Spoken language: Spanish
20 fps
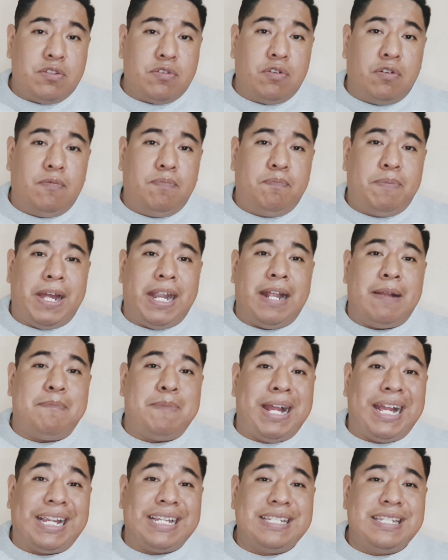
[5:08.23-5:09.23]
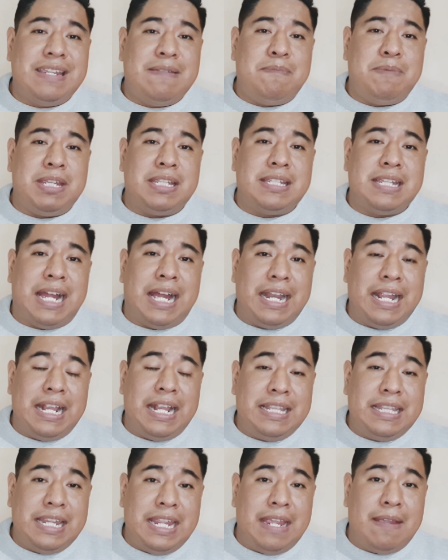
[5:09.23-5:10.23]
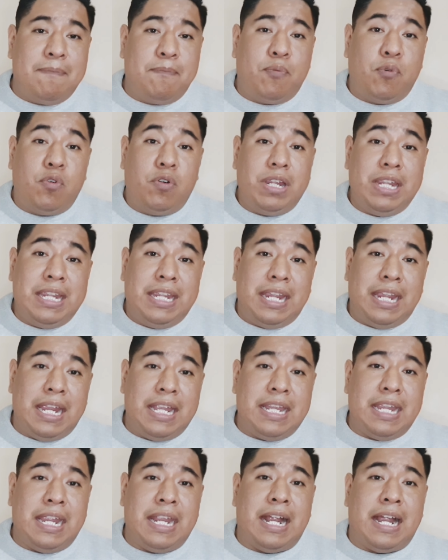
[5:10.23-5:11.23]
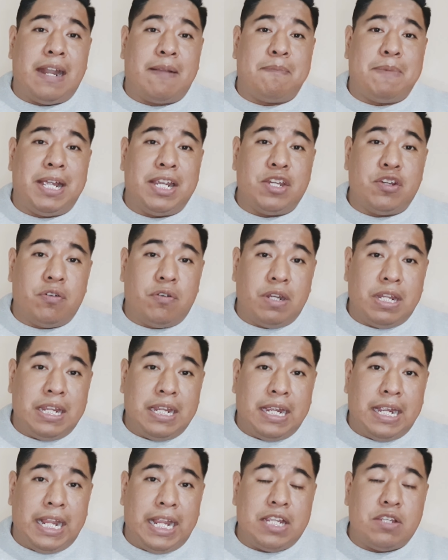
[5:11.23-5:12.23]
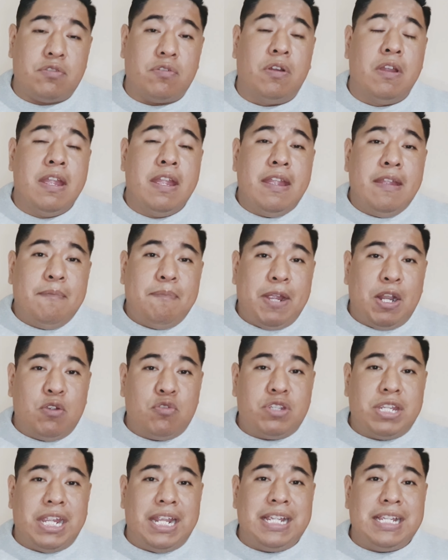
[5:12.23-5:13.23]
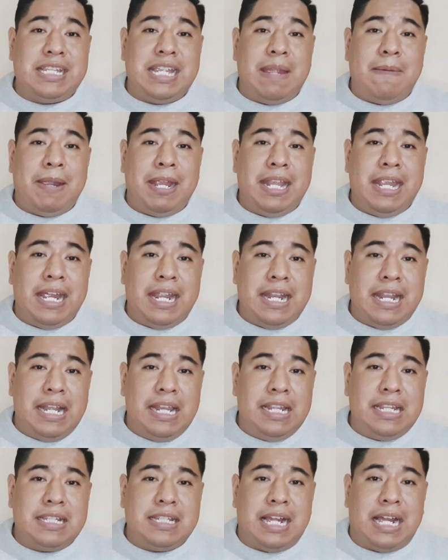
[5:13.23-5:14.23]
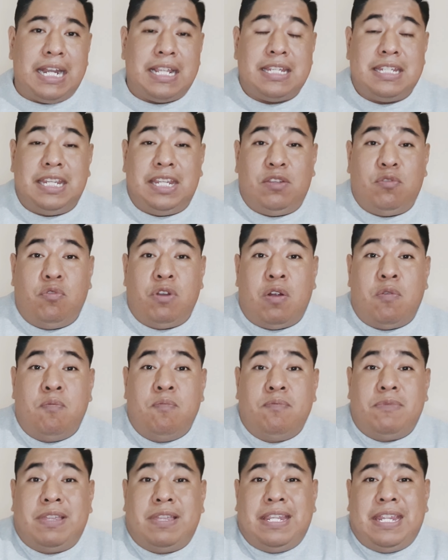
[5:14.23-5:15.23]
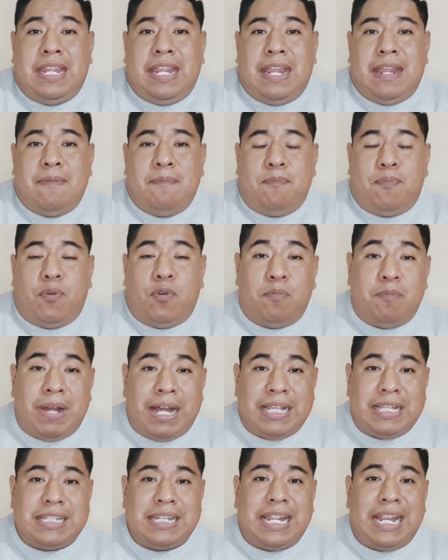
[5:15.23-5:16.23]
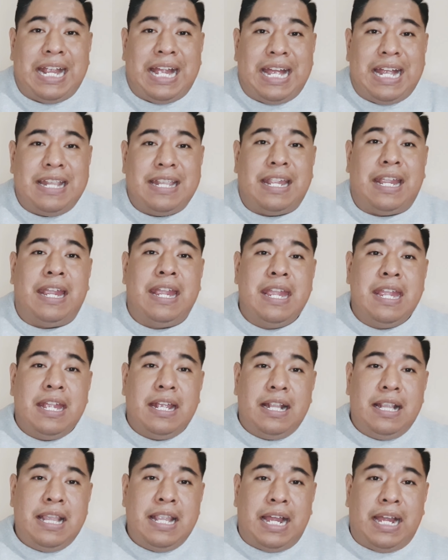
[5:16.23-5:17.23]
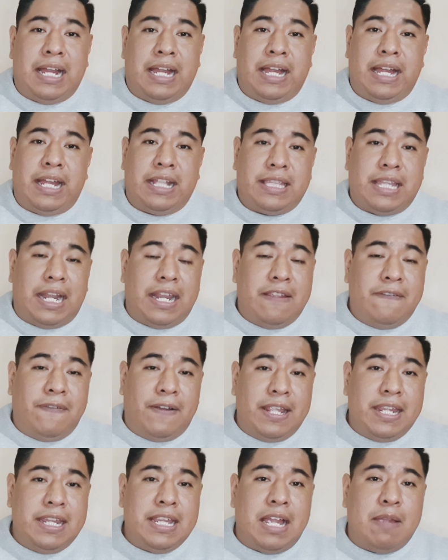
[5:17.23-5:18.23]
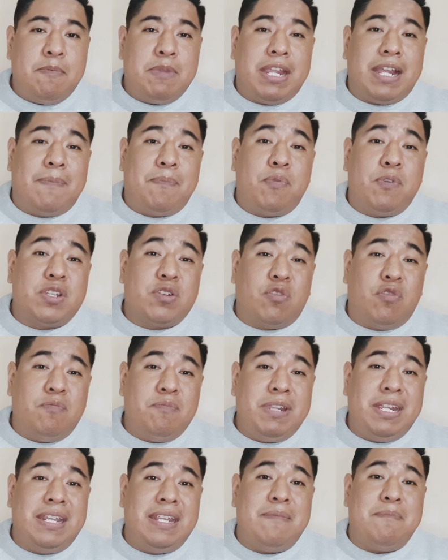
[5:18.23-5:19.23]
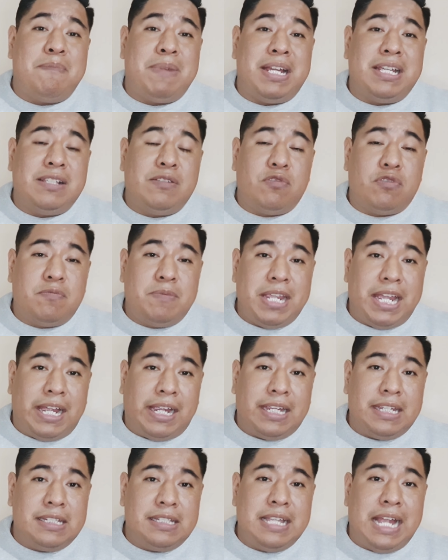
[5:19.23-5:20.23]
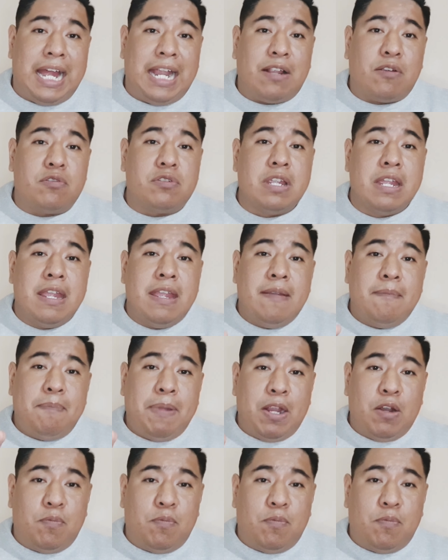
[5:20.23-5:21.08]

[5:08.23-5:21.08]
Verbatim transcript: Esto para maximizar el tiempo y generar mayor ingreso. Pero ustedes deben de analizar si dura un tiempo más grande la tarifa dinámica, pues convienen más los viajes largos.